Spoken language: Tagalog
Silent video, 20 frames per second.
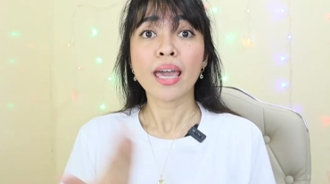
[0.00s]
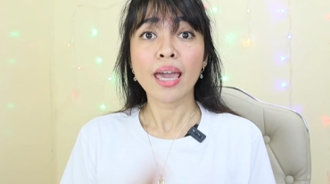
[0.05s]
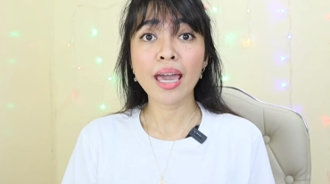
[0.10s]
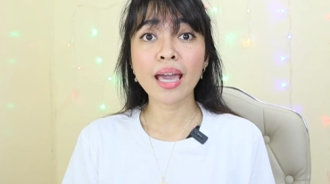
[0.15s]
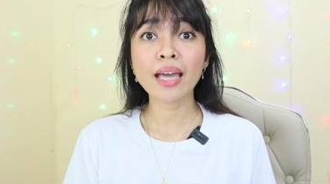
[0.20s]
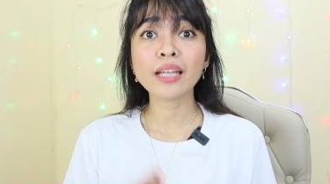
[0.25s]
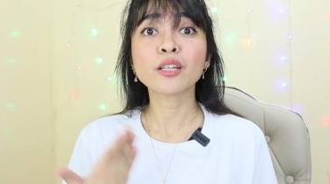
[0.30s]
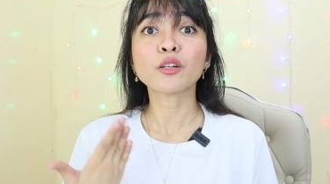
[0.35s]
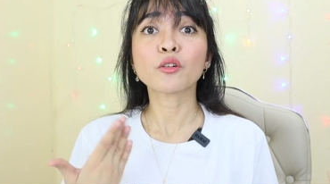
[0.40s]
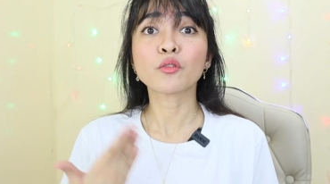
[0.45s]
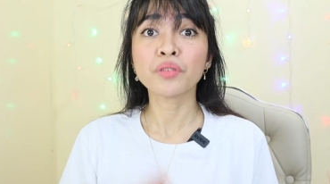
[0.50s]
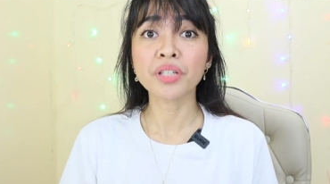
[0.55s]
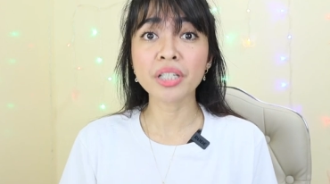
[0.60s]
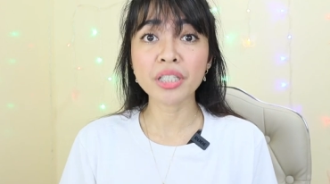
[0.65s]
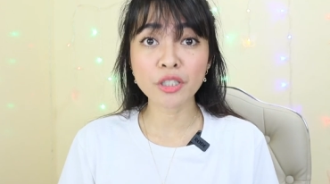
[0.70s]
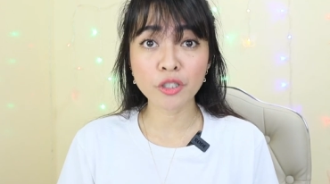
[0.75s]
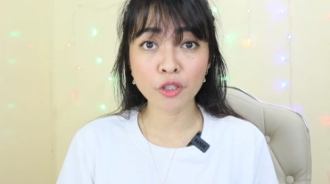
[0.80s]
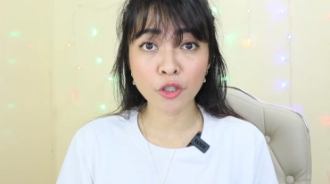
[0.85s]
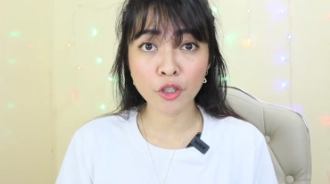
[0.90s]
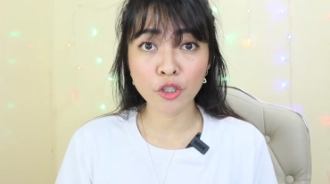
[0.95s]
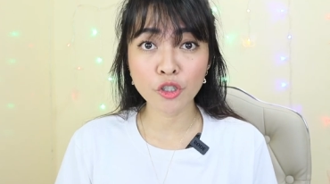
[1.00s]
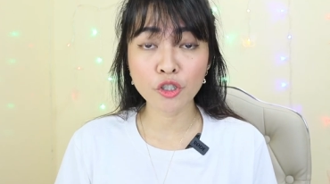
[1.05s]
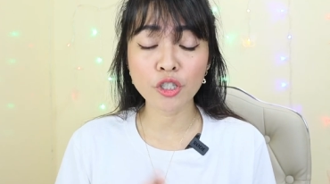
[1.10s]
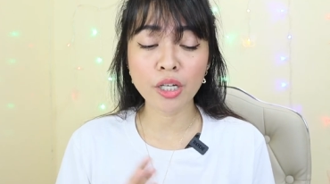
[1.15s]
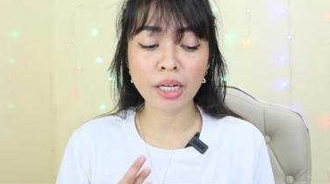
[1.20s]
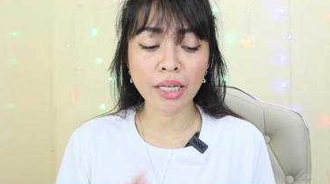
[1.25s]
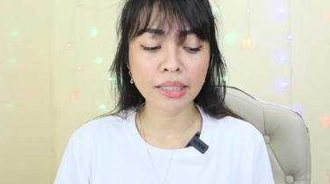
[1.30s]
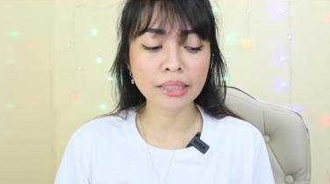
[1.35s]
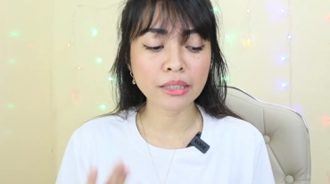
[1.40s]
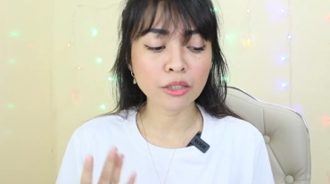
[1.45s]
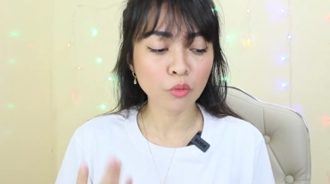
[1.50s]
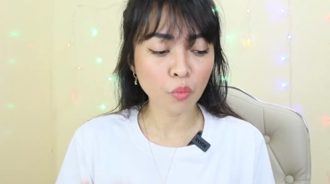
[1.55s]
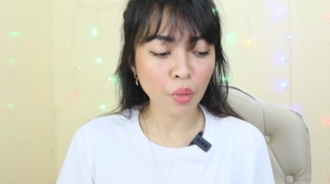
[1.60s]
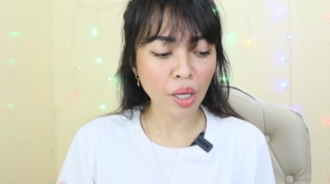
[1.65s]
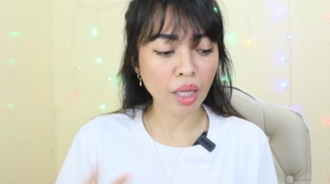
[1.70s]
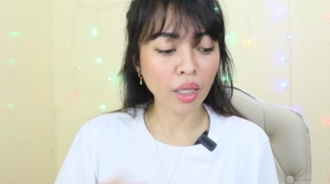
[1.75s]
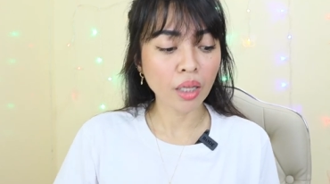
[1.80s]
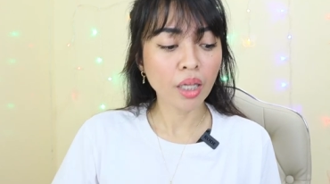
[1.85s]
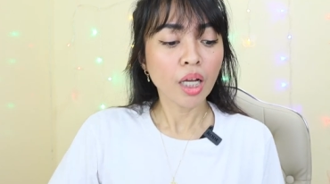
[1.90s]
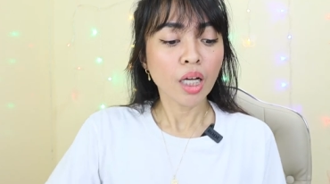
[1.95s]
and research as
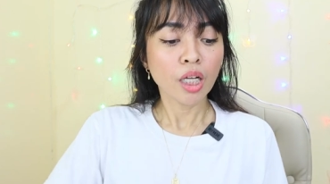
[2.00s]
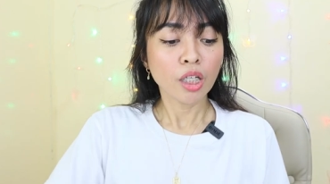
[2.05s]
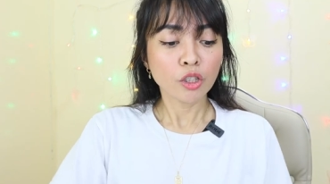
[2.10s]
well.